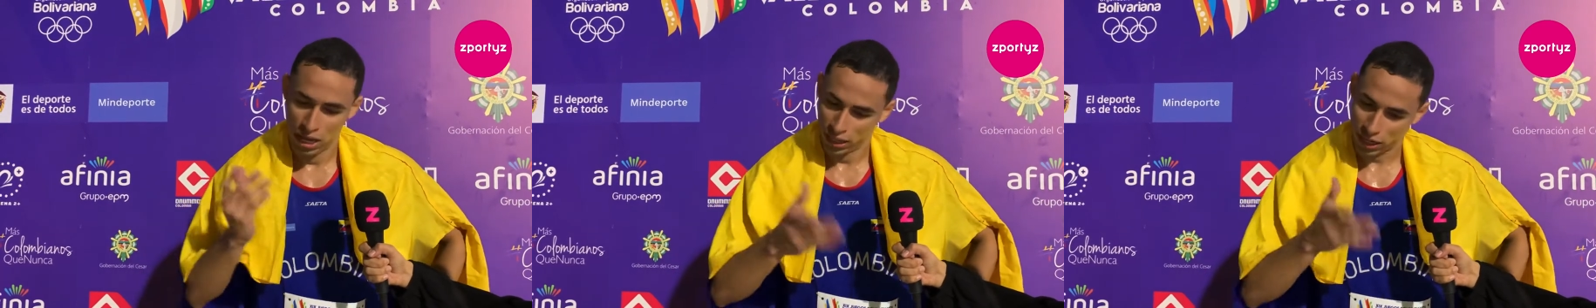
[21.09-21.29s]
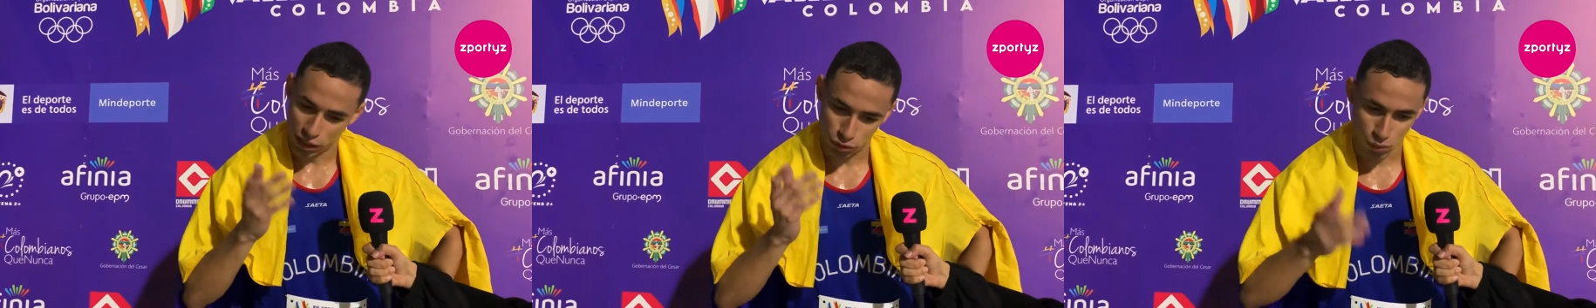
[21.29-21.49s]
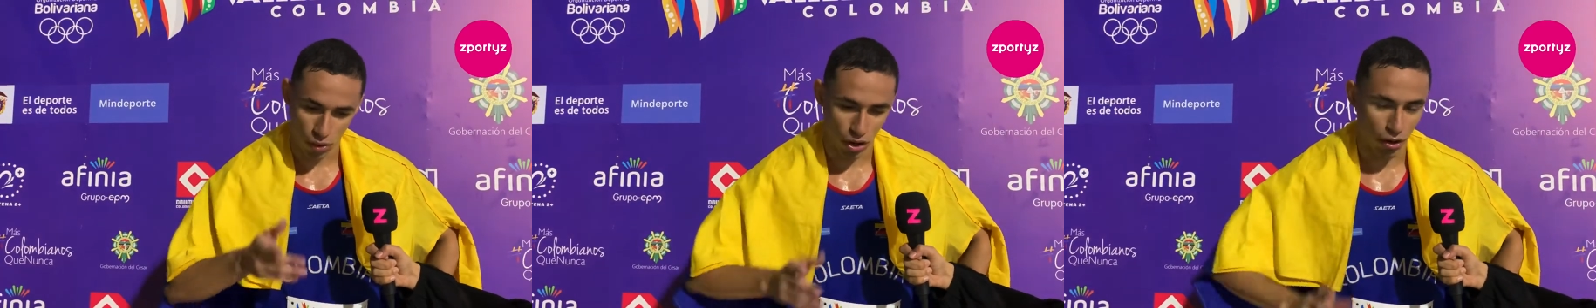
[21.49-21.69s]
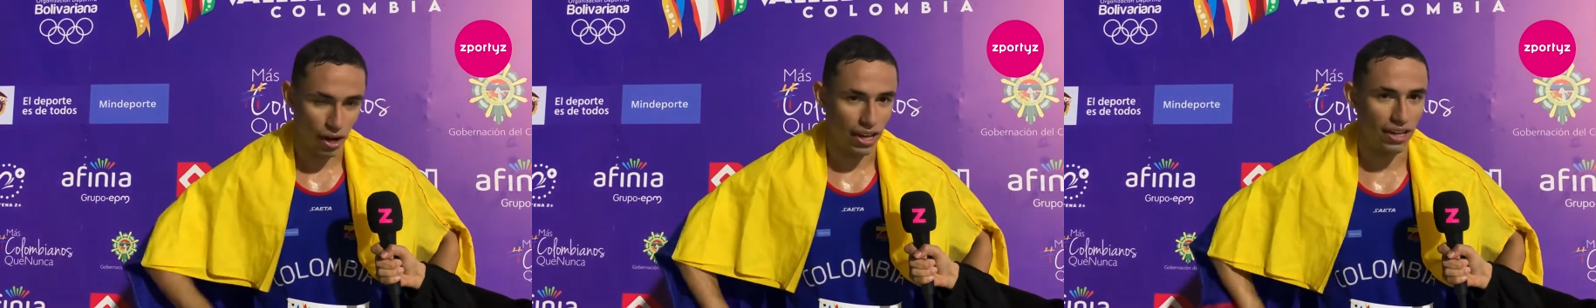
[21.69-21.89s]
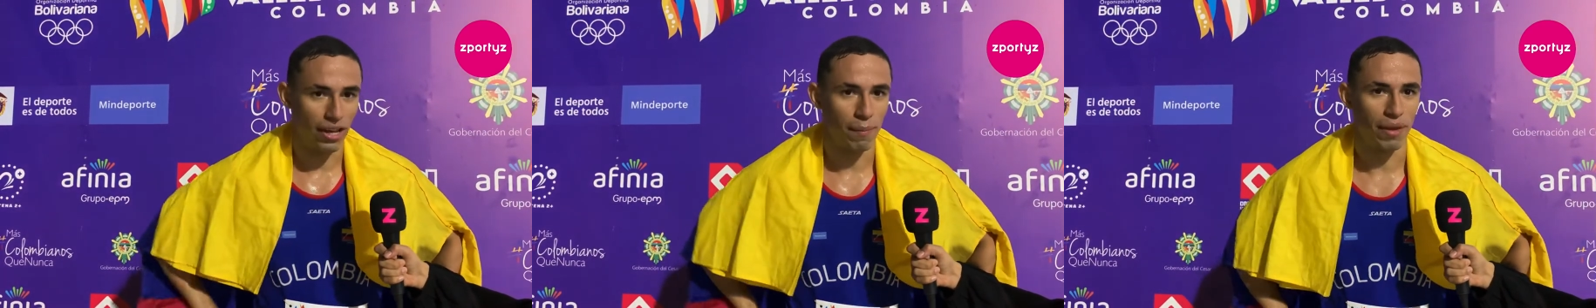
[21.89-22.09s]
que estuvieron
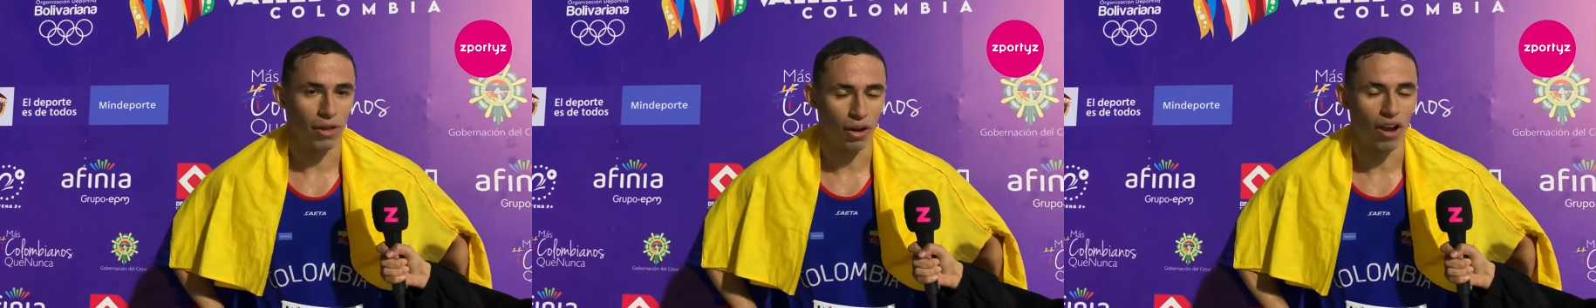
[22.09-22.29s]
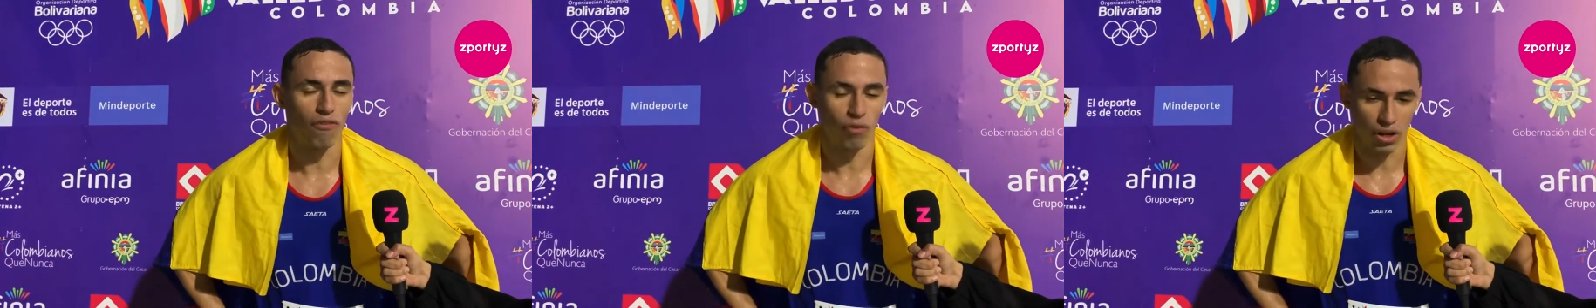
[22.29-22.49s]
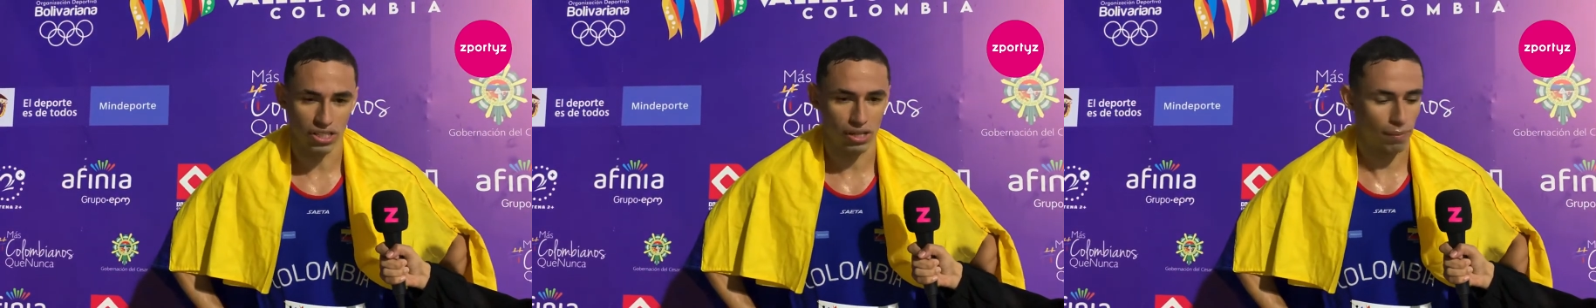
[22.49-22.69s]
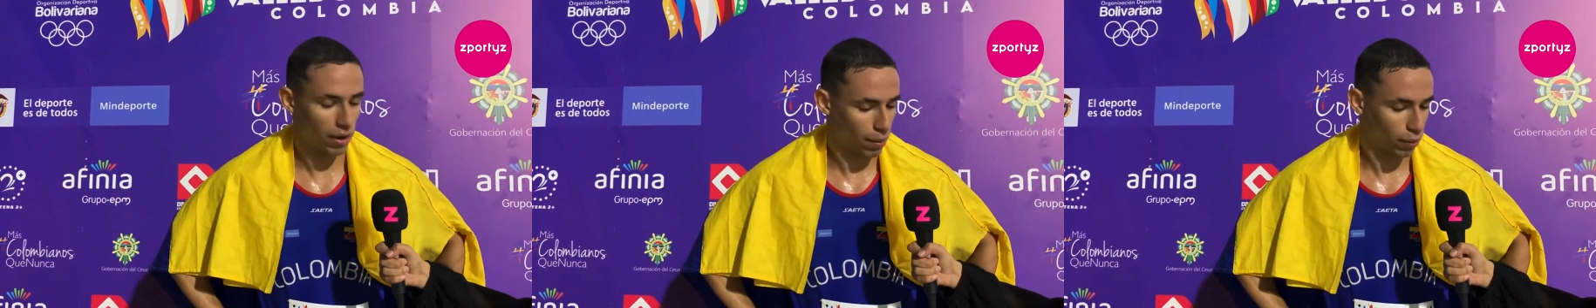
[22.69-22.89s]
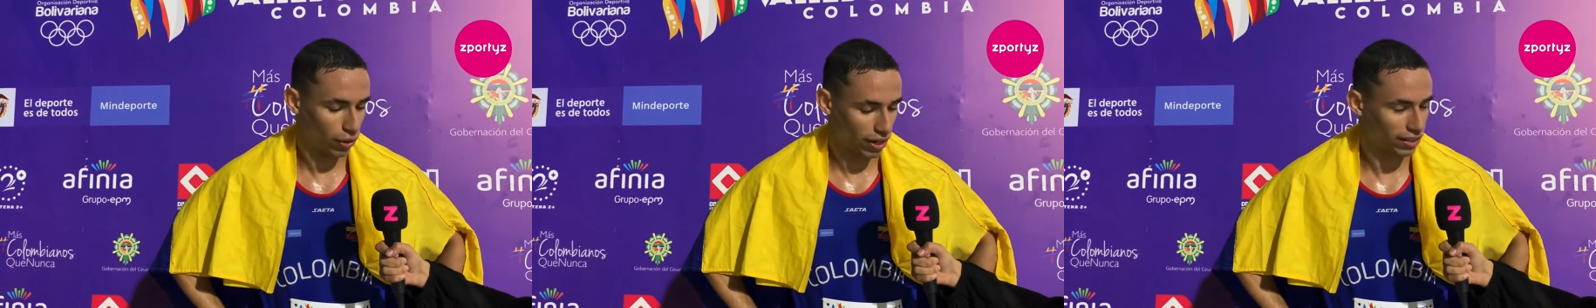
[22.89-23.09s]
ahí, que me dieron la fuerza para
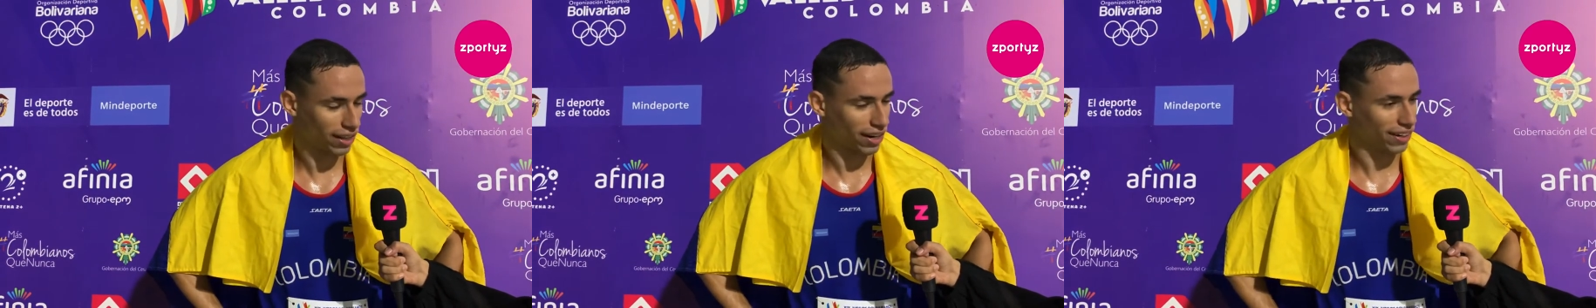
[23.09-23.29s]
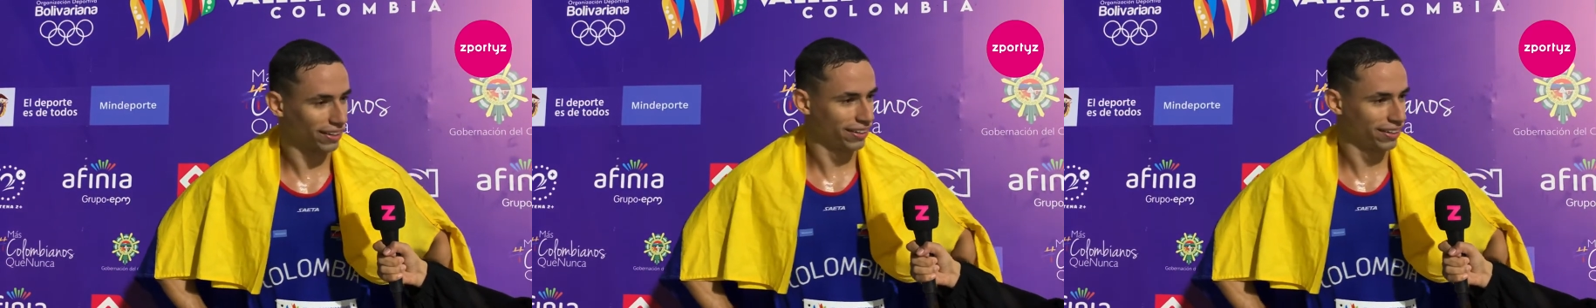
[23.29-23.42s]
poder estar aquí.